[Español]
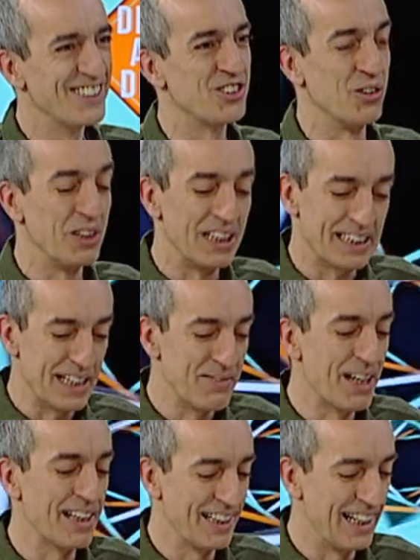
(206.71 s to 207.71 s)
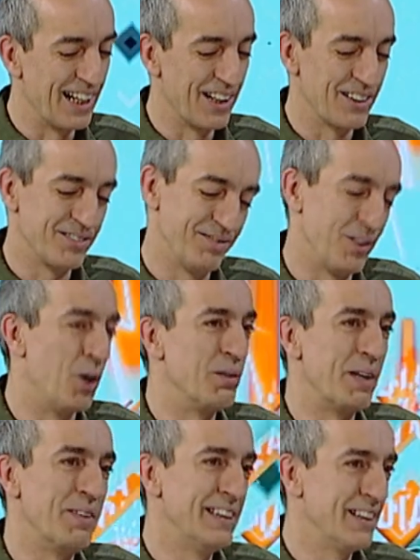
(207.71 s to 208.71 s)
sobre el tema de la,
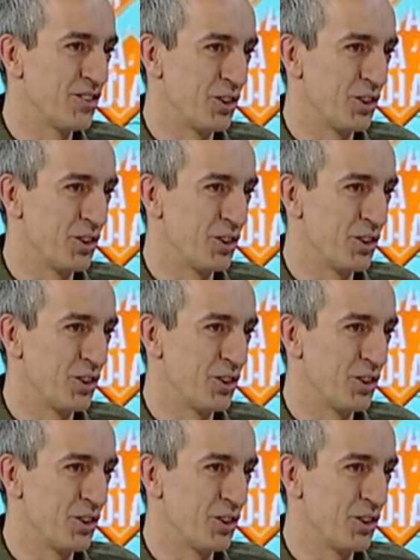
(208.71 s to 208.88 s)
obviamente,